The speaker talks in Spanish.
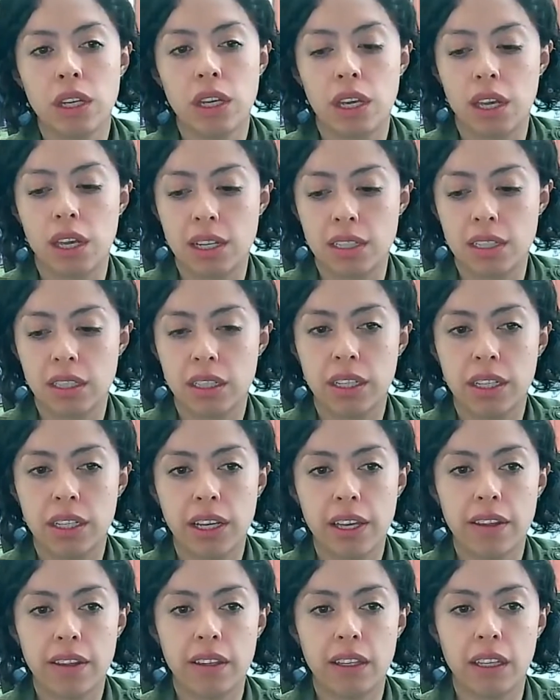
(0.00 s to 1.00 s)
eh,
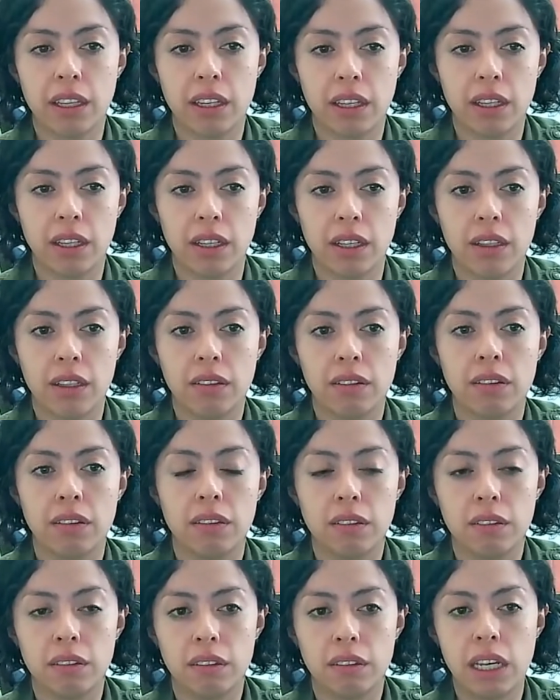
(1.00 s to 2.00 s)
acerca de,
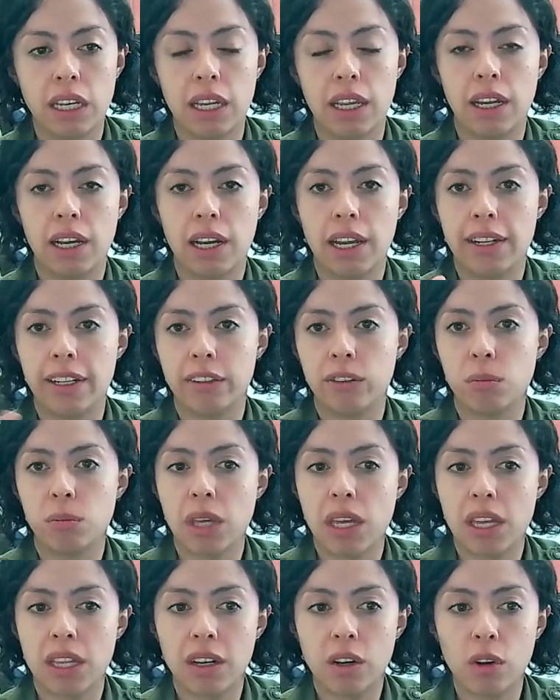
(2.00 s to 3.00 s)
de, la
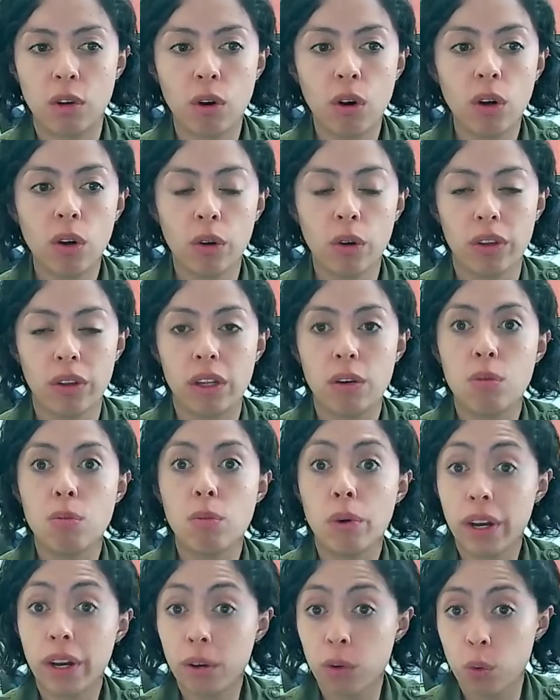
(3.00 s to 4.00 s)
anatomía del ojo, del
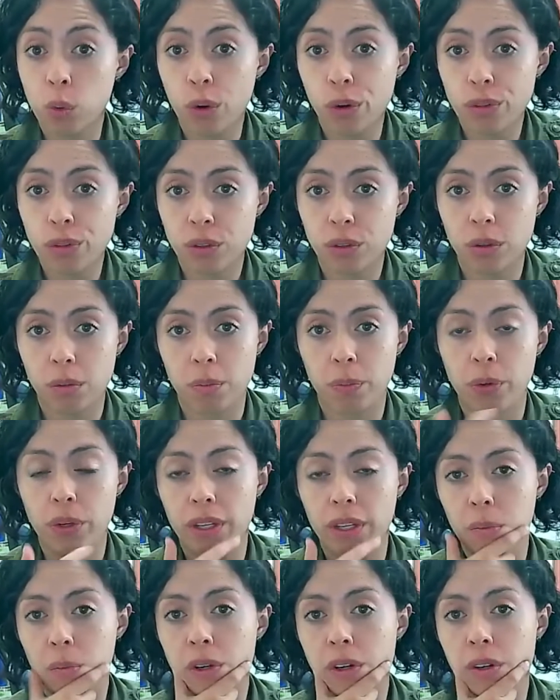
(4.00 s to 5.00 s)
humor acuoso,
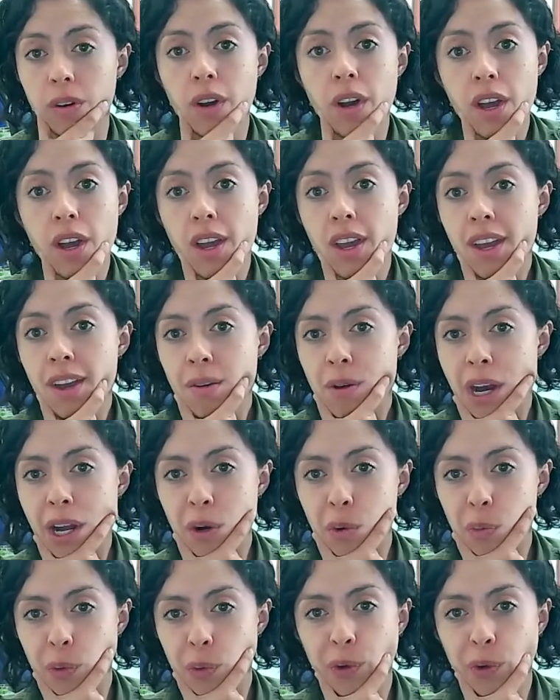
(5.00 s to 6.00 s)
porque bueno, a
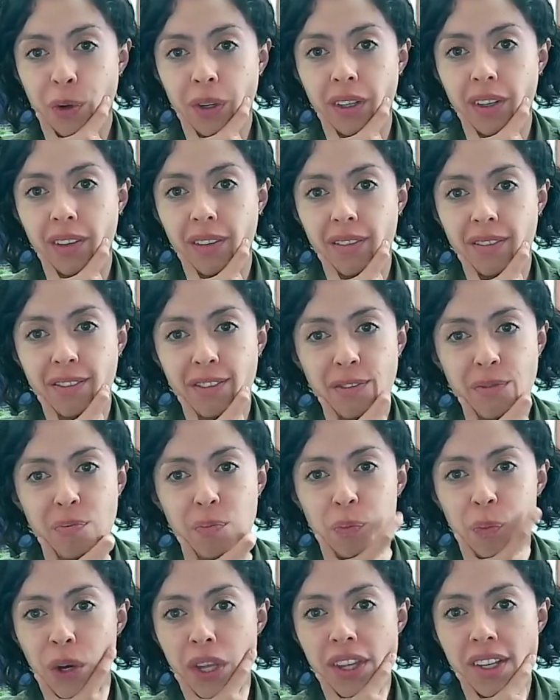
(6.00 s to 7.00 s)
lo mejor
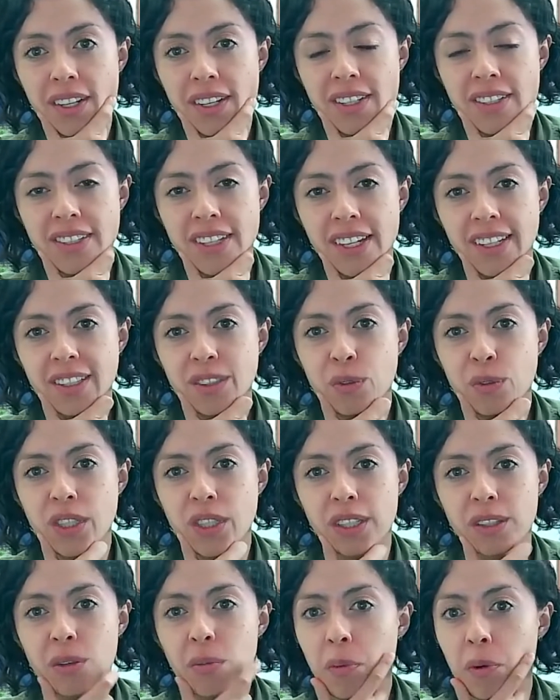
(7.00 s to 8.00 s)
pueden estar
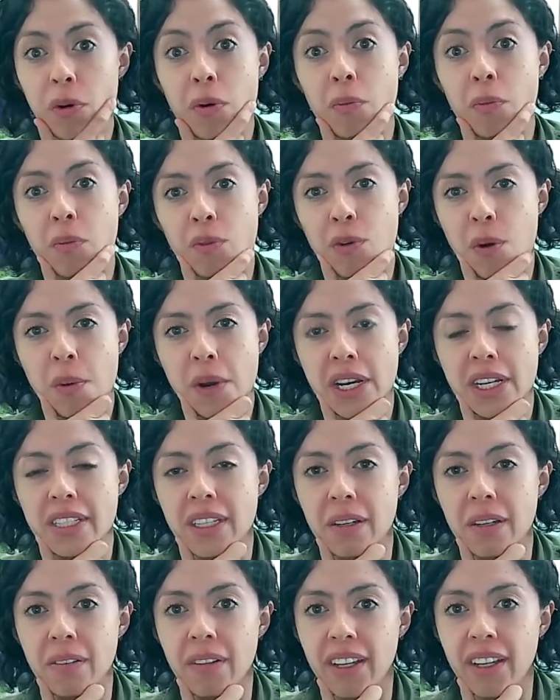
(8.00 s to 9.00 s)
escuchando, pero no van a
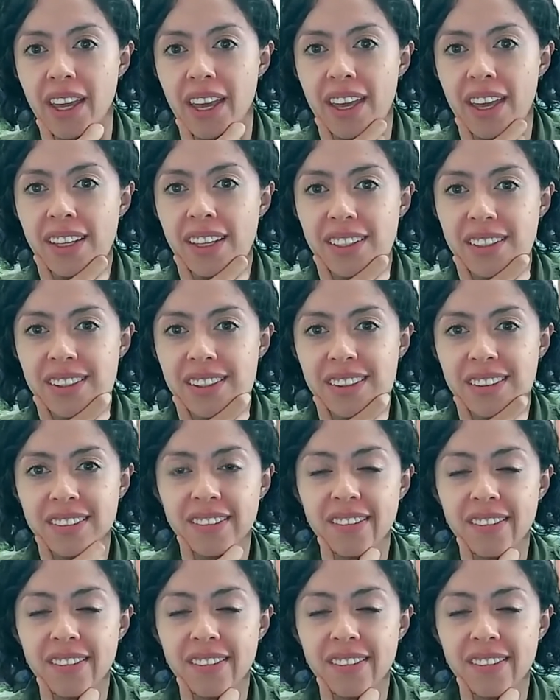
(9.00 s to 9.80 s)
saber qué es.